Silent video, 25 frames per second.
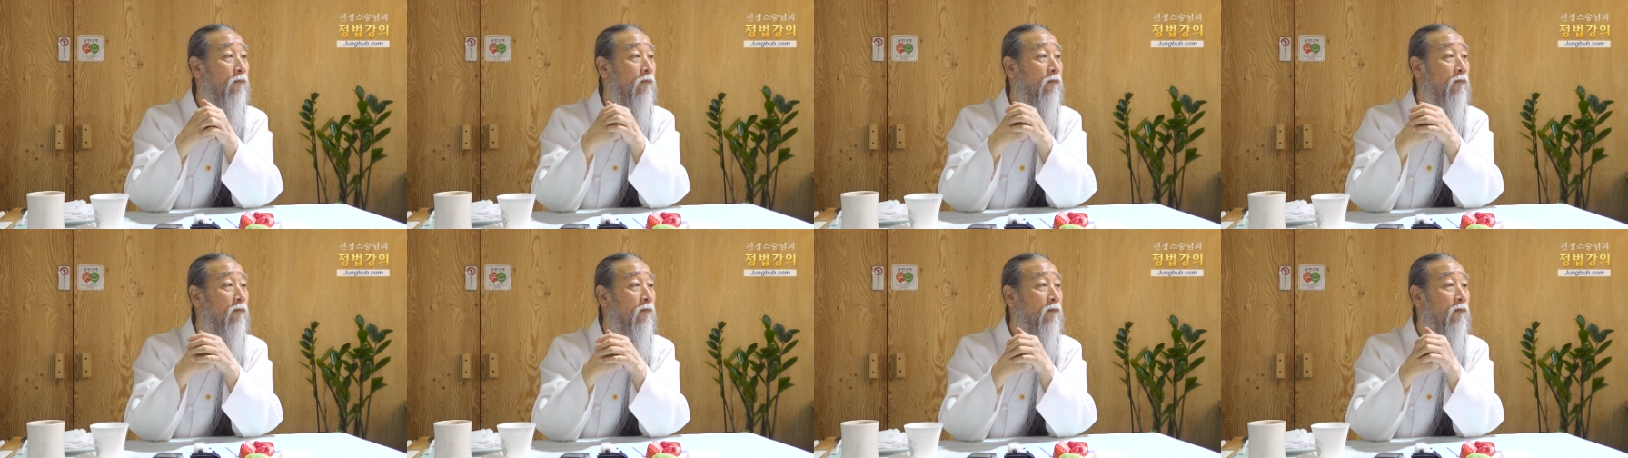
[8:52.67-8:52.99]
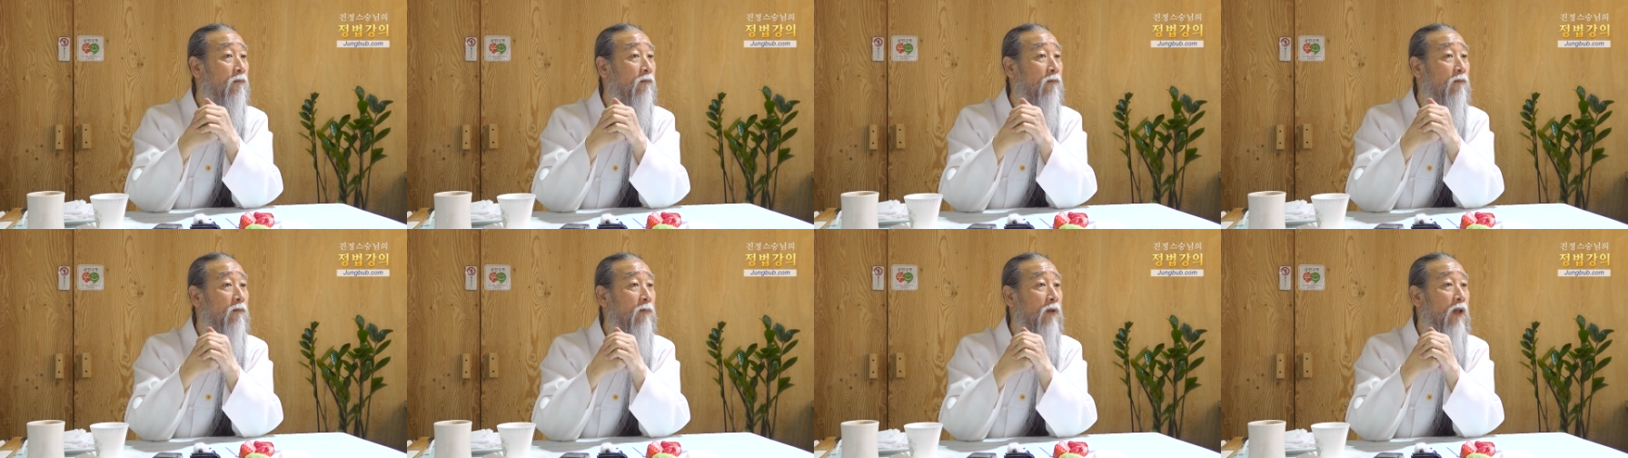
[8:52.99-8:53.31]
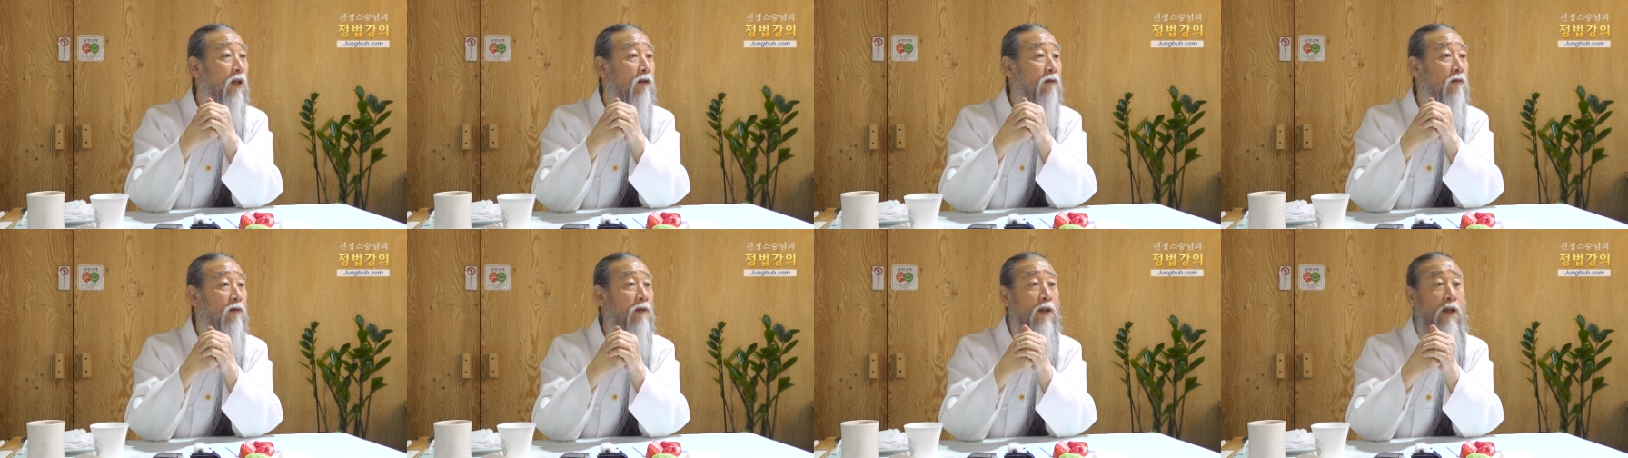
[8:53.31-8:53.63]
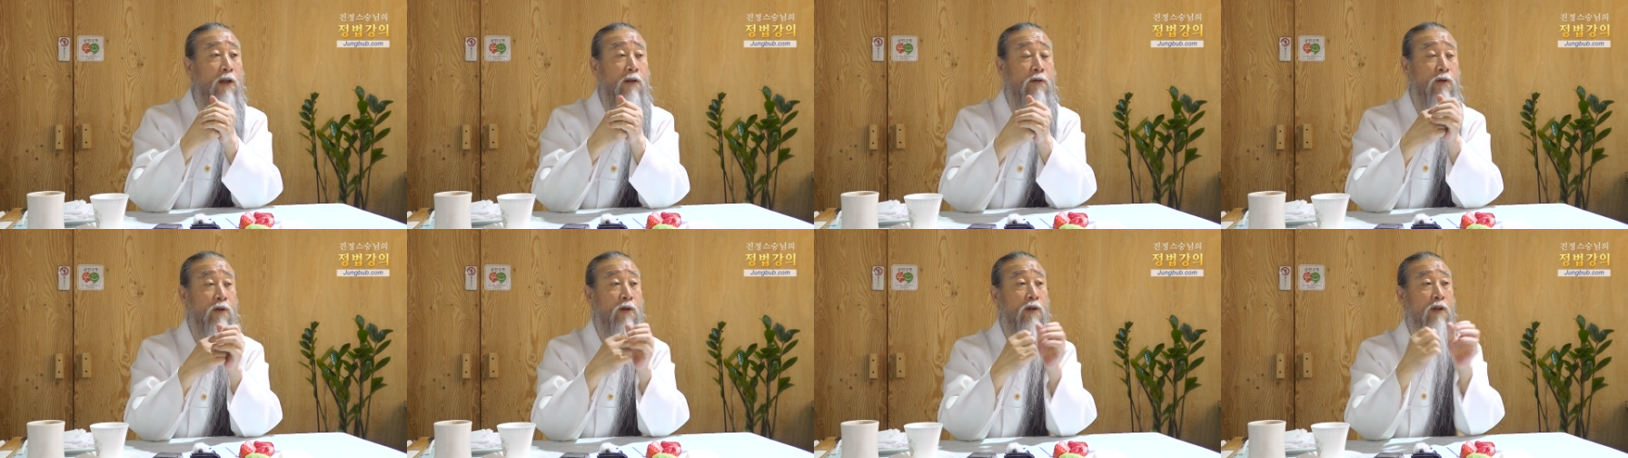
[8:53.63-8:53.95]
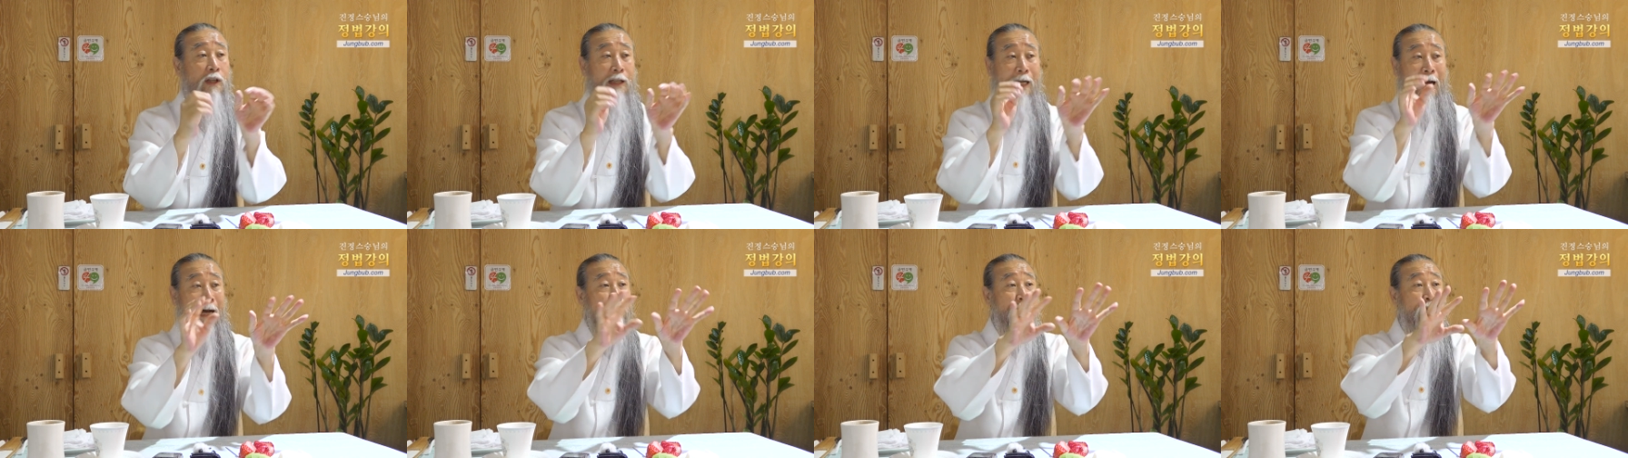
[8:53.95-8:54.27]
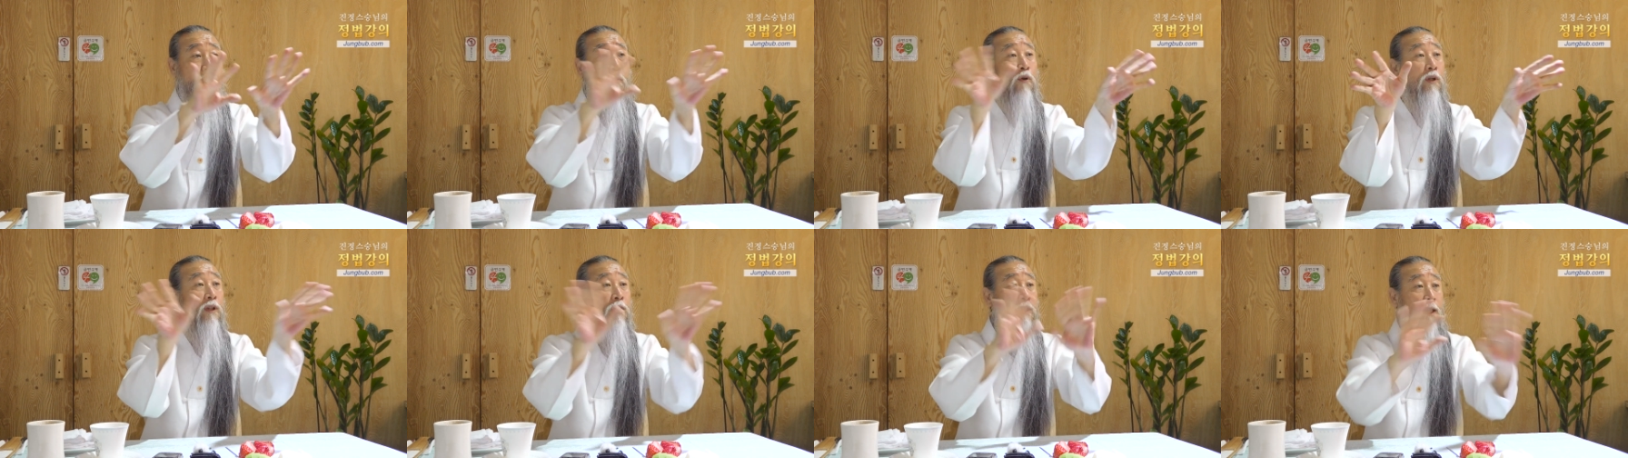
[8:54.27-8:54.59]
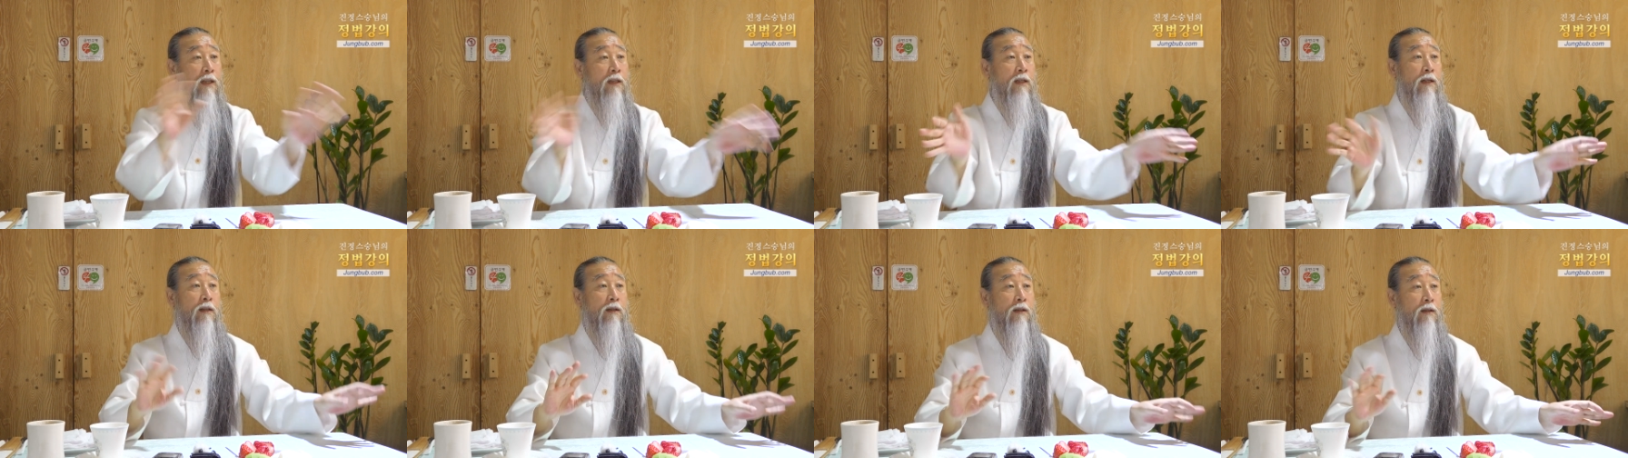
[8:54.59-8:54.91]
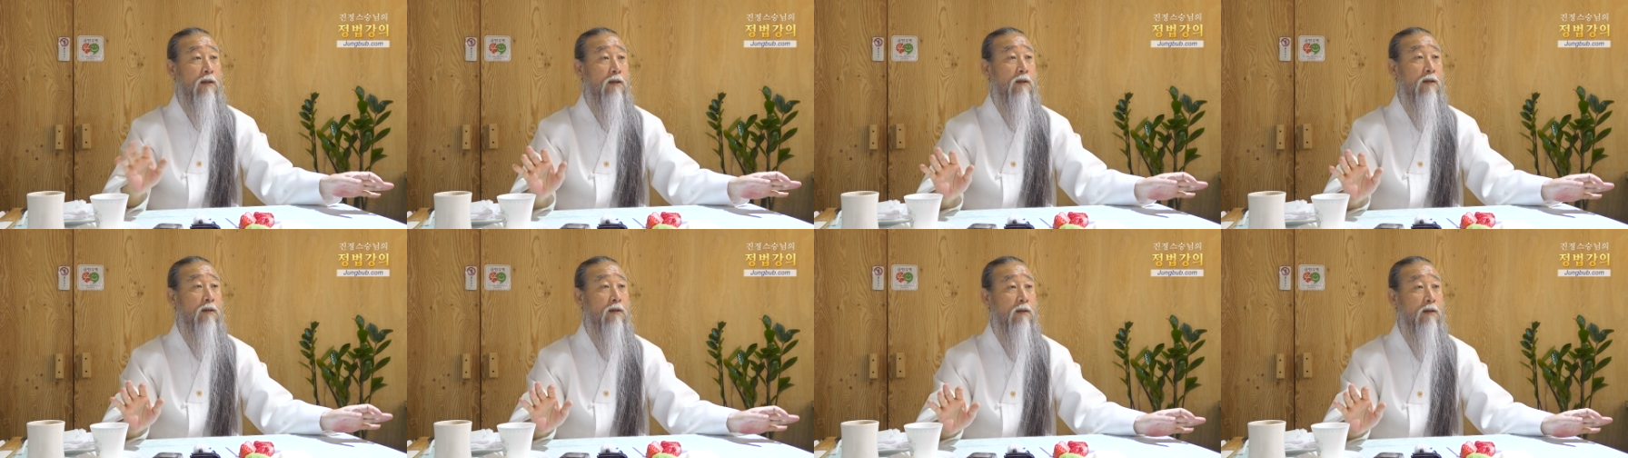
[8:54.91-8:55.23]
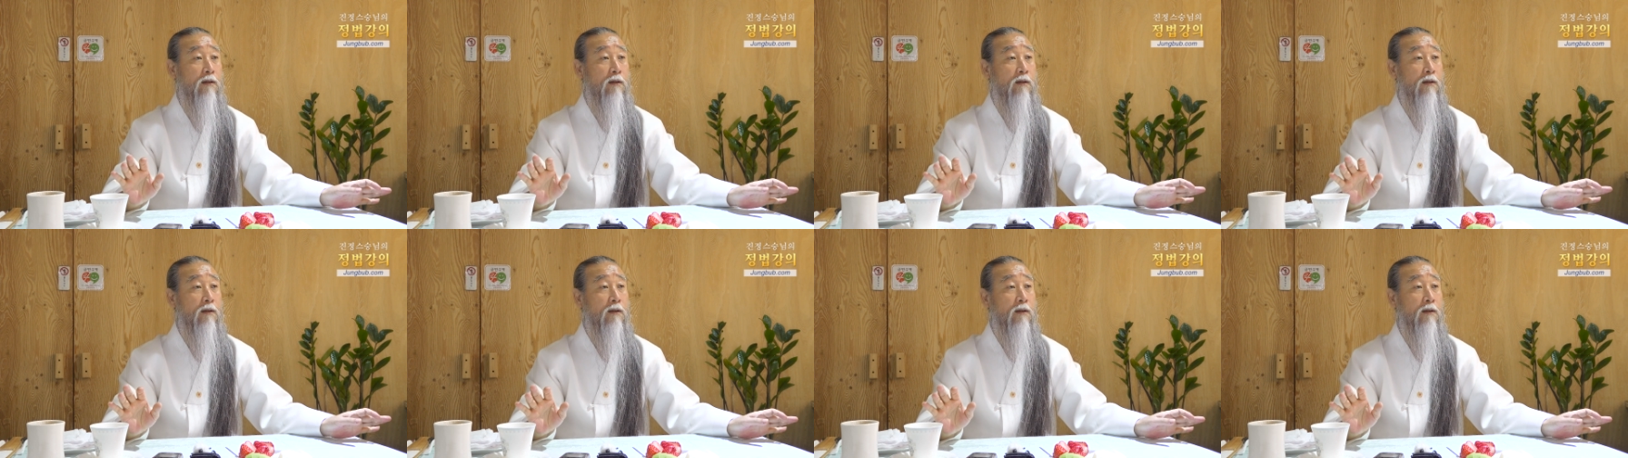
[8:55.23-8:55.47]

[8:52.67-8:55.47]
응? 어, 그러니 그런 건 안 보인다라는 거죠.